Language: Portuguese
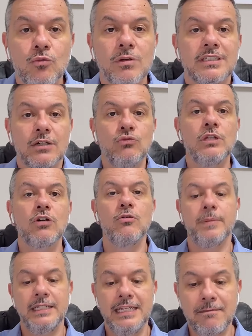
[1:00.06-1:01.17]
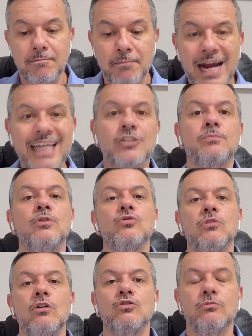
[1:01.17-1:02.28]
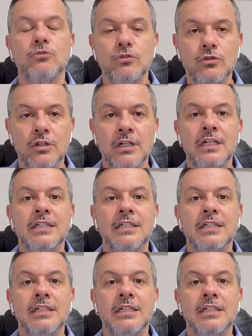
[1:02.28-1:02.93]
como a segunda companhia mais pontual do mundo,